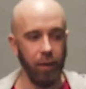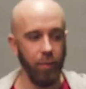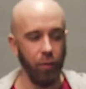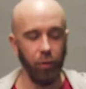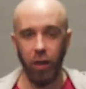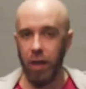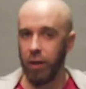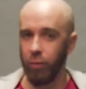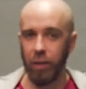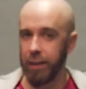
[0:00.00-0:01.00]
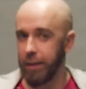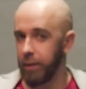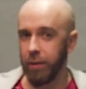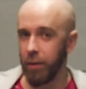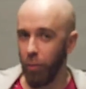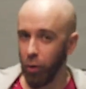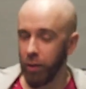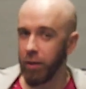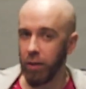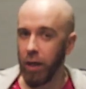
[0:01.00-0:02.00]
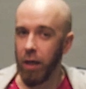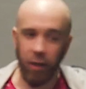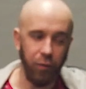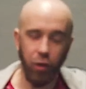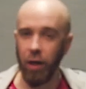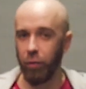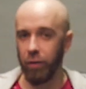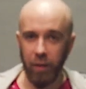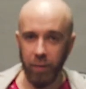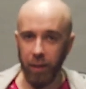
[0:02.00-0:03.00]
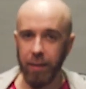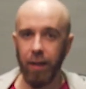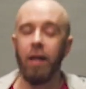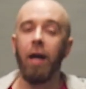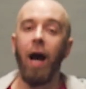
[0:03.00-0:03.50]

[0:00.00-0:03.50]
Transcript: либо он сегодня целый день работал и вчера он не выспался,